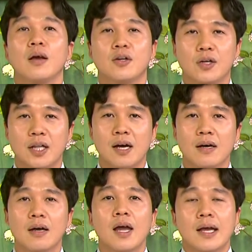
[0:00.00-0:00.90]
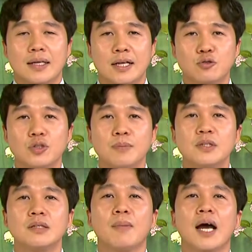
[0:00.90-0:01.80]
그러나
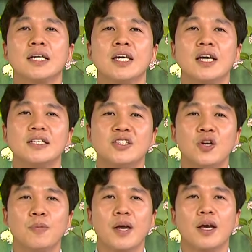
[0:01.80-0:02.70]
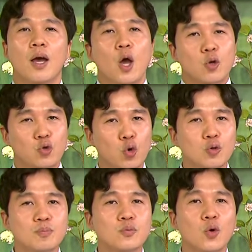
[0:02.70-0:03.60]
예수님은 마귀의 시험에
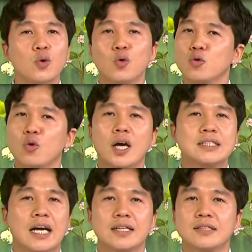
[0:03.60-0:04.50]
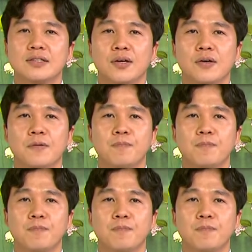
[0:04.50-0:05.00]
조금도 요동하지 않았어요.